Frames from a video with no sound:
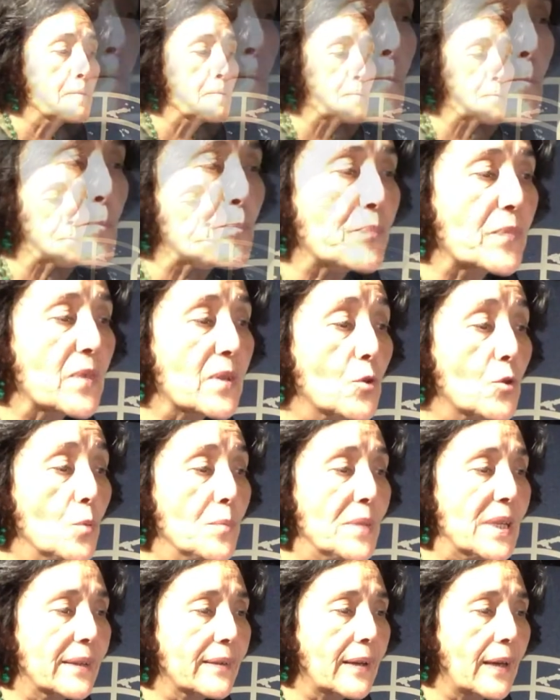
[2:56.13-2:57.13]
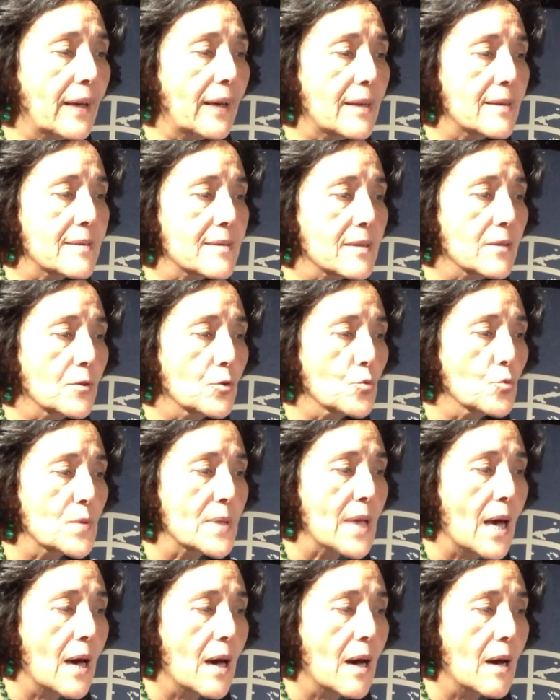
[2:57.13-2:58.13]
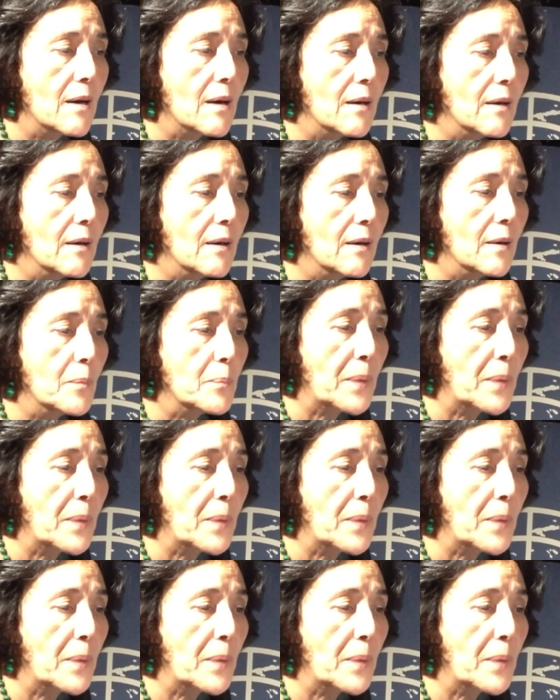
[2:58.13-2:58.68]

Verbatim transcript: 2013 nous a euh,